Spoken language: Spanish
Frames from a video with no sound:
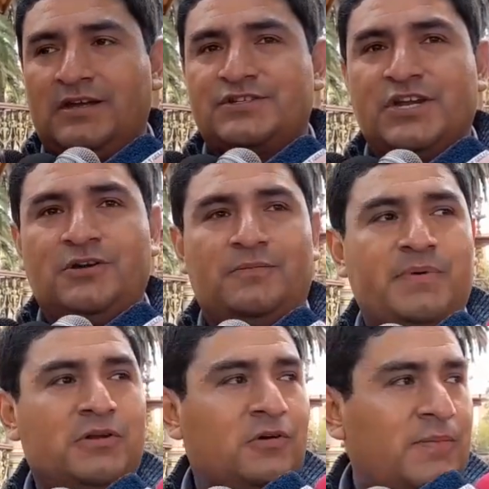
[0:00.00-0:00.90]
el río
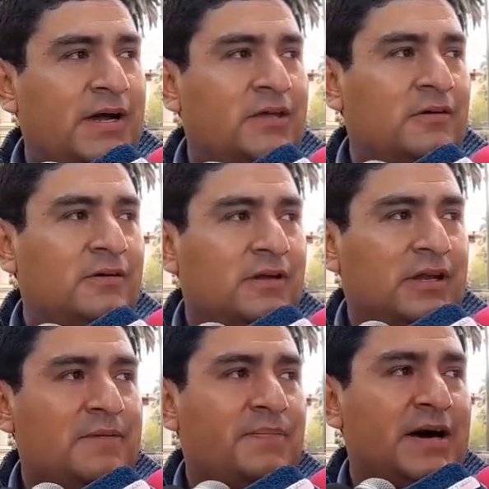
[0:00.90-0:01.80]
Pilcomayo,
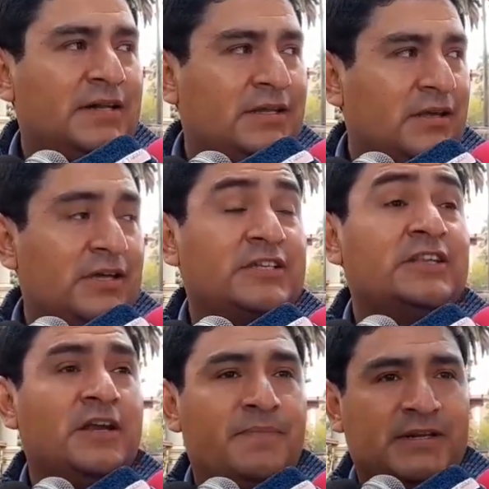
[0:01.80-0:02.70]
en la parte,
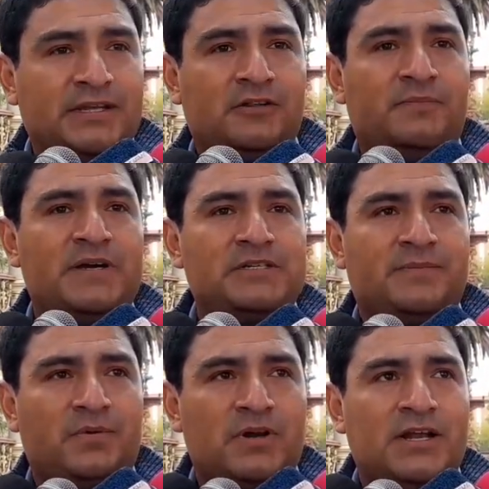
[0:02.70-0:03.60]
este tripartito pasa
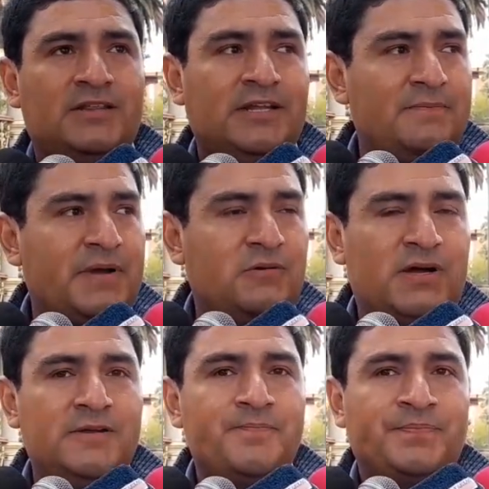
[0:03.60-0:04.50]
por Argentina,
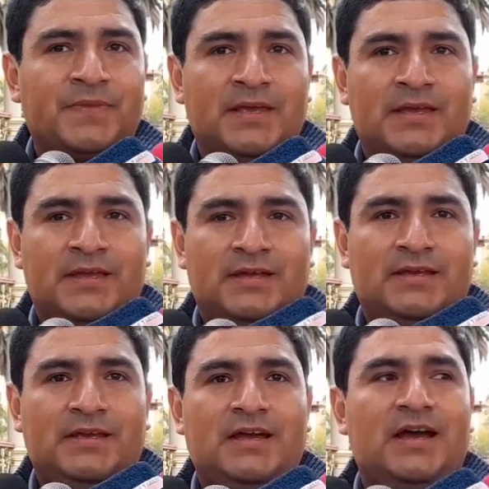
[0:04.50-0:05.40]
Paraguay,
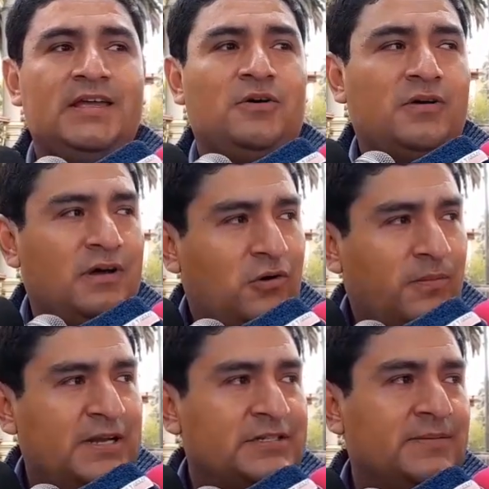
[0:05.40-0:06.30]
y hay
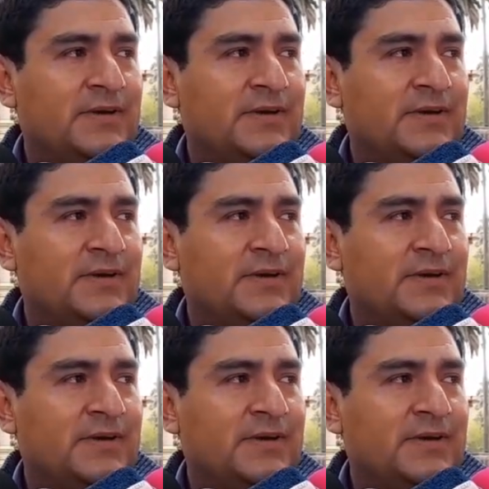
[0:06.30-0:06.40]
obras